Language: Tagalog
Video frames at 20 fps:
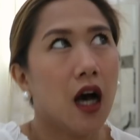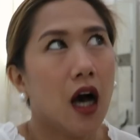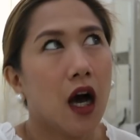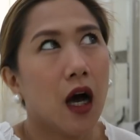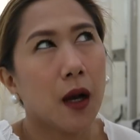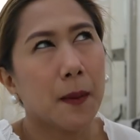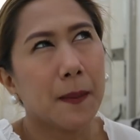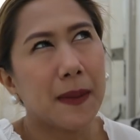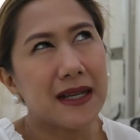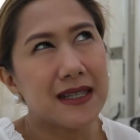
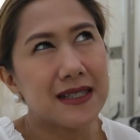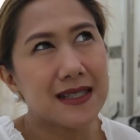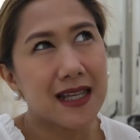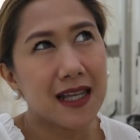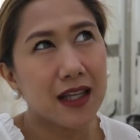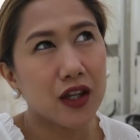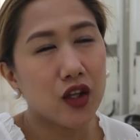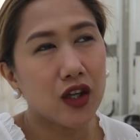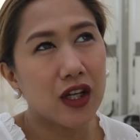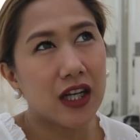Ang
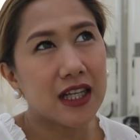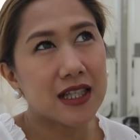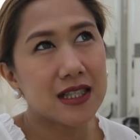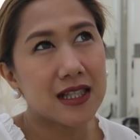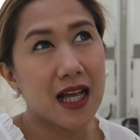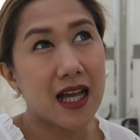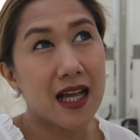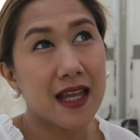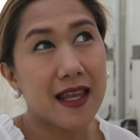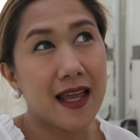pang-set ko lang
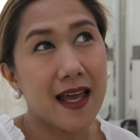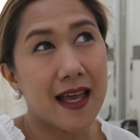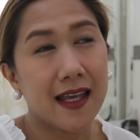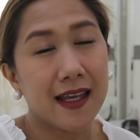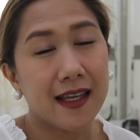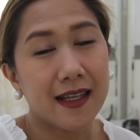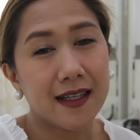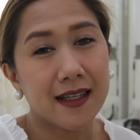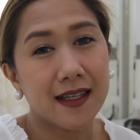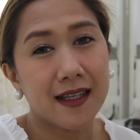sa kanya
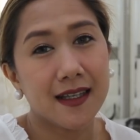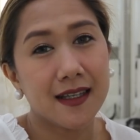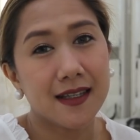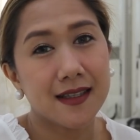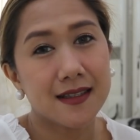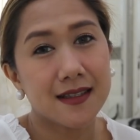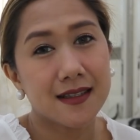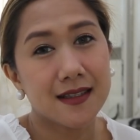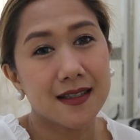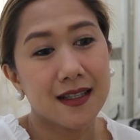is
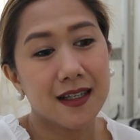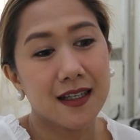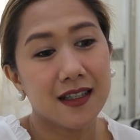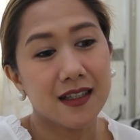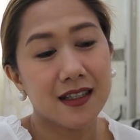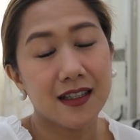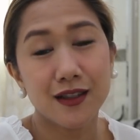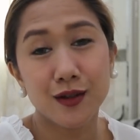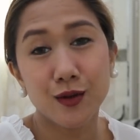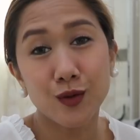
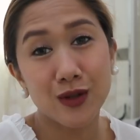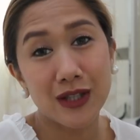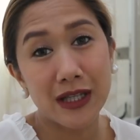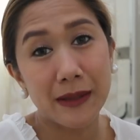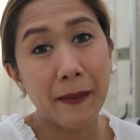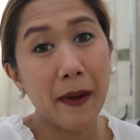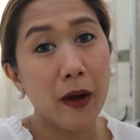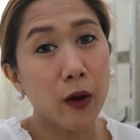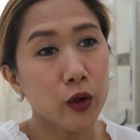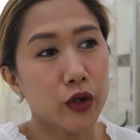
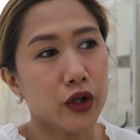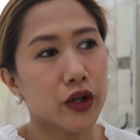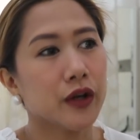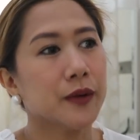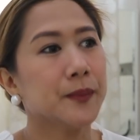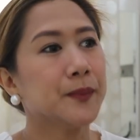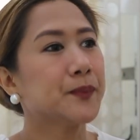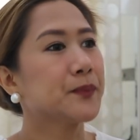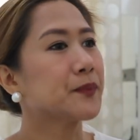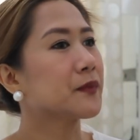translucent powder.
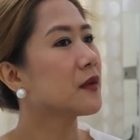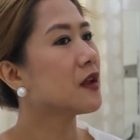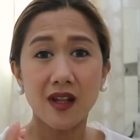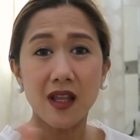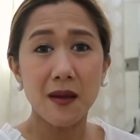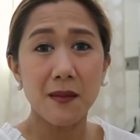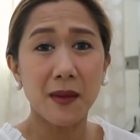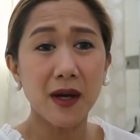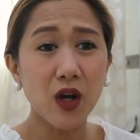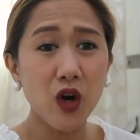
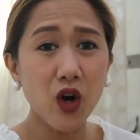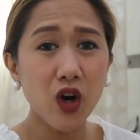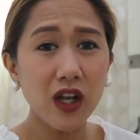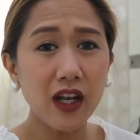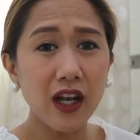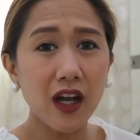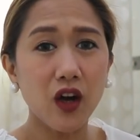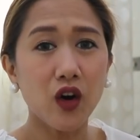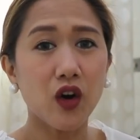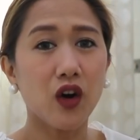Nag-haul
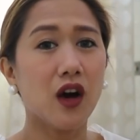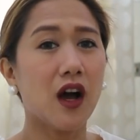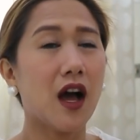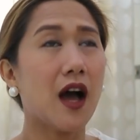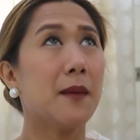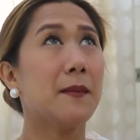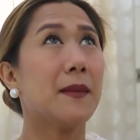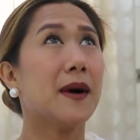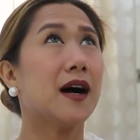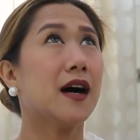ako
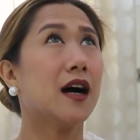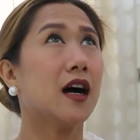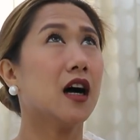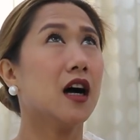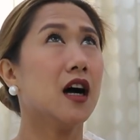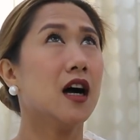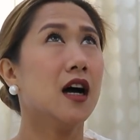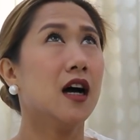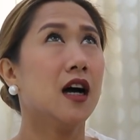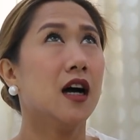
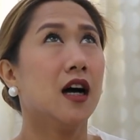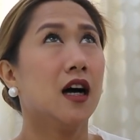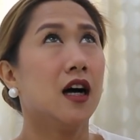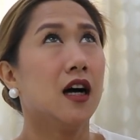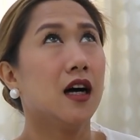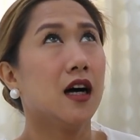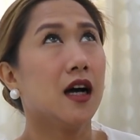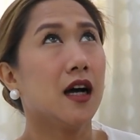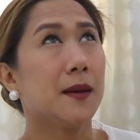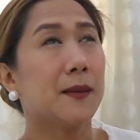habang
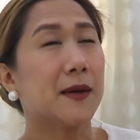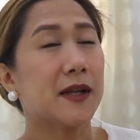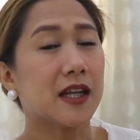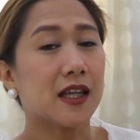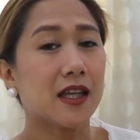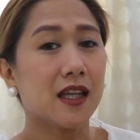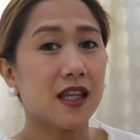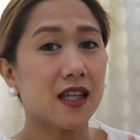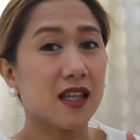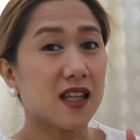habang
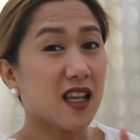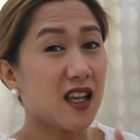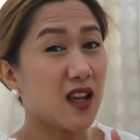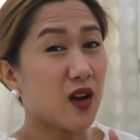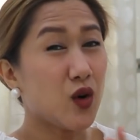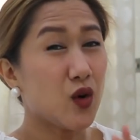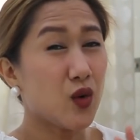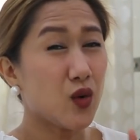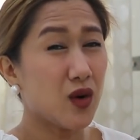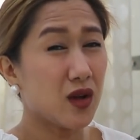naghihintay
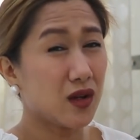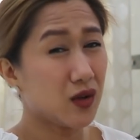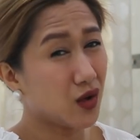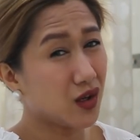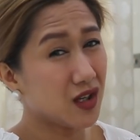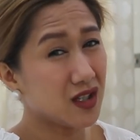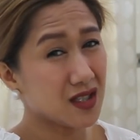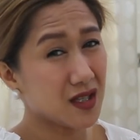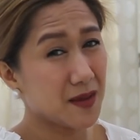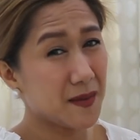ako kung anong
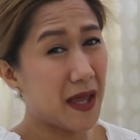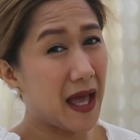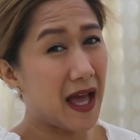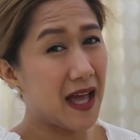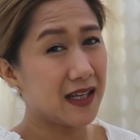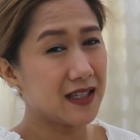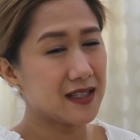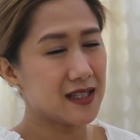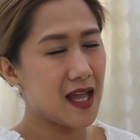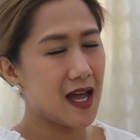oras kami
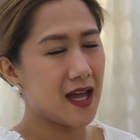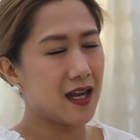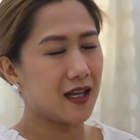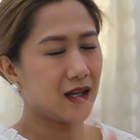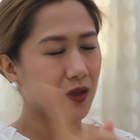aalis ni